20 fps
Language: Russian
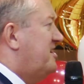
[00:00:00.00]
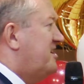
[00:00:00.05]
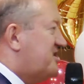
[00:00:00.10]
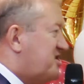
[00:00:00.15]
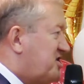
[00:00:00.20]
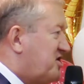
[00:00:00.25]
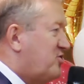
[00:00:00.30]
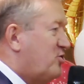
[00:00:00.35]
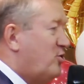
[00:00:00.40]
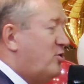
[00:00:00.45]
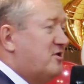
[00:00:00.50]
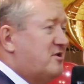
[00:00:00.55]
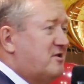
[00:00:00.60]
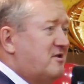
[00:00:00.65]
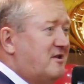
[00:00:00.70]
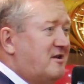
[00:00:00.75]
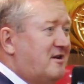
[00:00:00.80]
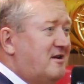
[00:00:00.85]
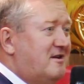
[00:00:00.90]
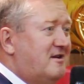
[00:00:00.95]

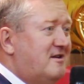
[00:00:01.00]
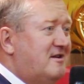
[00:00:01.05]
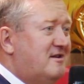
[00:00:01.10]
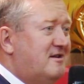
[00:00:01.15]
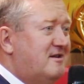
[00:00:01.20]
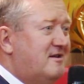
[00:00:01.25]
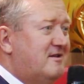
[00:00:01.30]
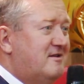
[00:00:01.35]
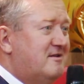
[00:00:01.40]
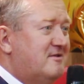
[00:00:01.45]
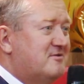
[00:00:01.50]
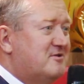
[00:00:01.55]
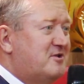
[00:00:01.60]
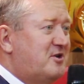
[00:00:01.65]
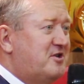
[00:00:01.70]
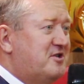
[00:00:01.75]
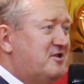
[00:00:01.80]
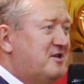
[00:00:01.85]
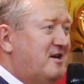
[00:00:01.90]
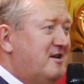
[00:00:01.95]
Ежегодно,
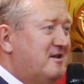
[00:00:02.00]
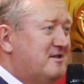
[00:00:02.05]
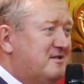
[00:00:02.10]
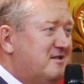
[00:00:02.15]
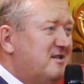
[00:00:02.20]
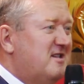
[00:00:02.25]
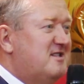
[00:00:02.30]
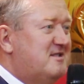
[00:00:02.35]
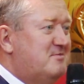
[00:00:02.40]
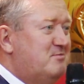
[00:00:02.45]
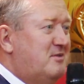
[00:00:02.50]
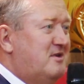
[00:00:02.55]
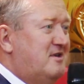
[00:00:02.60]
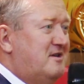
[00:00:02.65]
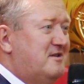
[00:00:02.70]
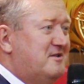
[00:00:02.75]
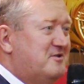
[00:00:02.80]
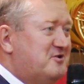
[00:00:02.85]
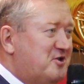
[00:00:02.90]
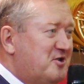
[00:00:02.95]
встречаясь здесь, мы
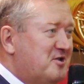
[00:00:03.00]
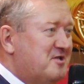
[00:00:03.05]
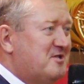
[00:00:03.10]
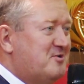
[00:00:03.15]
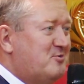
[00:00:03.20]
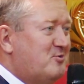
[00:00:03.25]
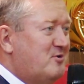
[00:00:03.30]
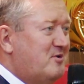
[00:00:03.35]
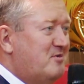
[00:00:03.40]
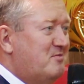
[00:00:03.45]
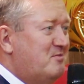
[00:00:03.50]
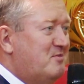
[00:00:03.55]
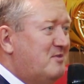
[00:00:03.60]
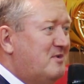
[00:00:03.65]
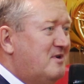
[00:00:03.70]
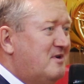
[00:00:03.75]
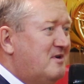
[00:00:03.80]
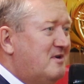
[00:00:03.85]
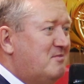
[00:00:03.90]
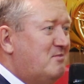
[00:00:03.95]
чествуем
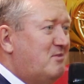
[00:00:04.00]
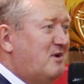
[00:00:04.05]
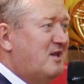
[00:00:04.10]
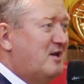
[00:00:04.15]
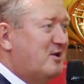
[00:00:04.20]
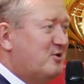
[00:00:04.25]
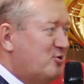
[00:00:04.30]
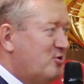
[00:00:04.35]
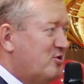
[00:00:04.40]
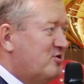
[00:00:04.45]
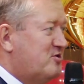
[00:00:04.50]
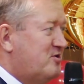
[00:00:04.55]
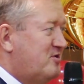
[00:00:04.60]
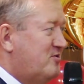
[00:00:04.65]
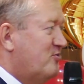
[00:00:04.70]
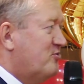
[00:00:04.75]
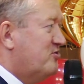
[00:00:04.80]
молодежь,